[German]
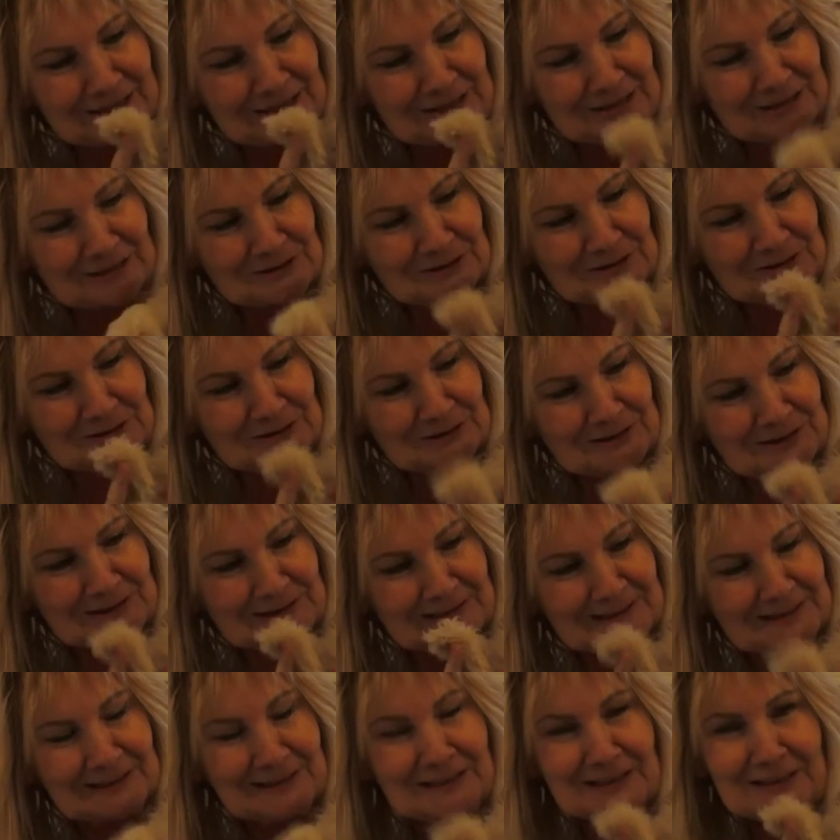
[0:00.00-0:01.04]

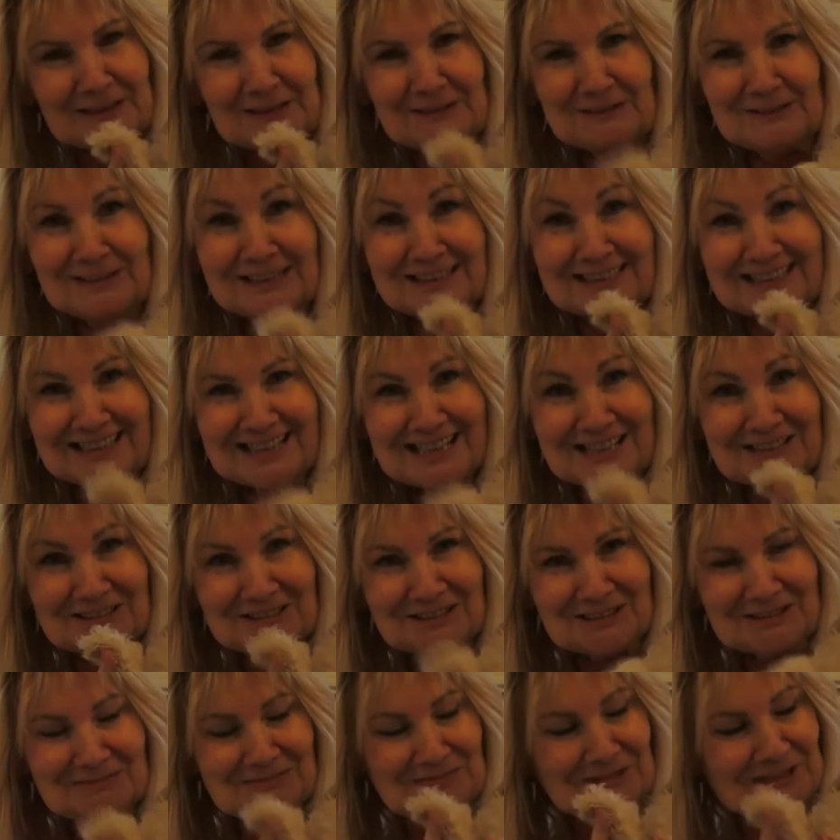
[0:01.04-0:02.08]
Tschüss, wir sehen
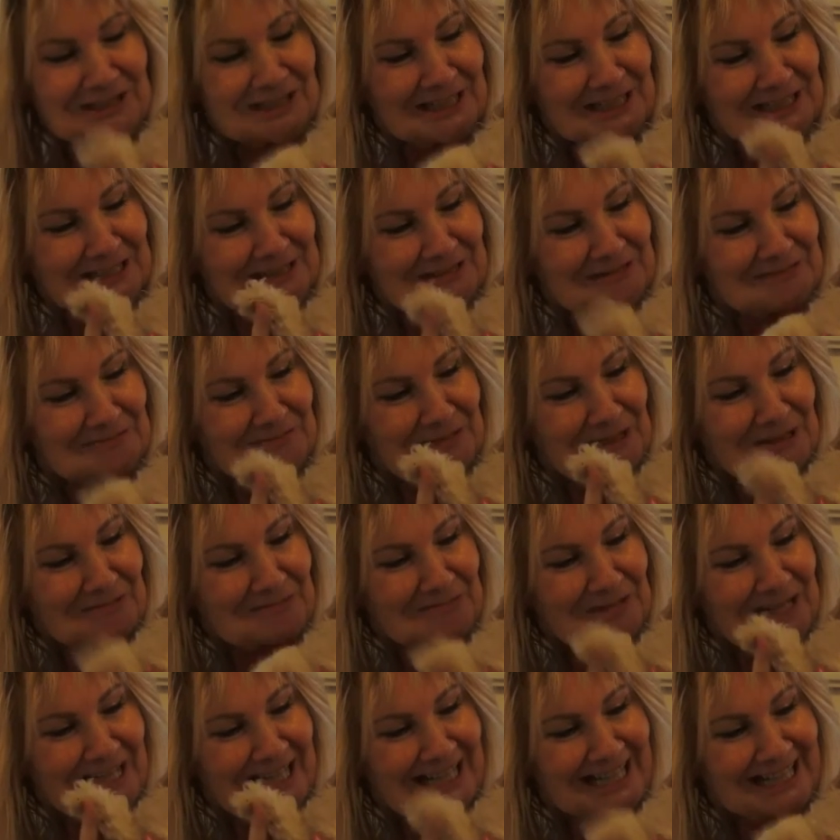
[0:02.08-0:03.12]
uns bald,
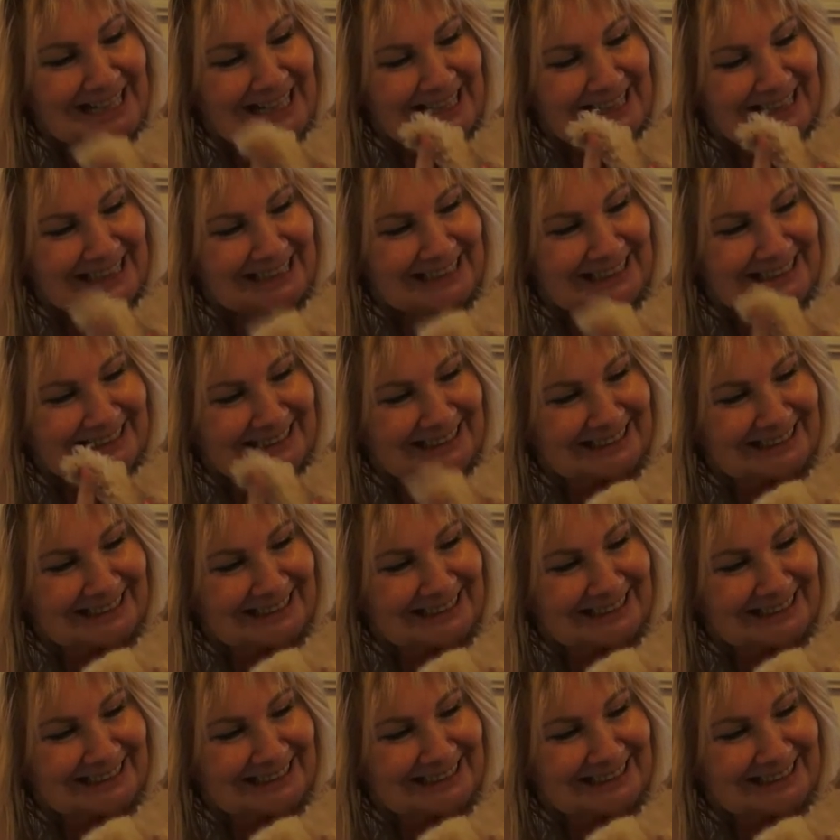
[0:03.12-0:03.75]
Baba.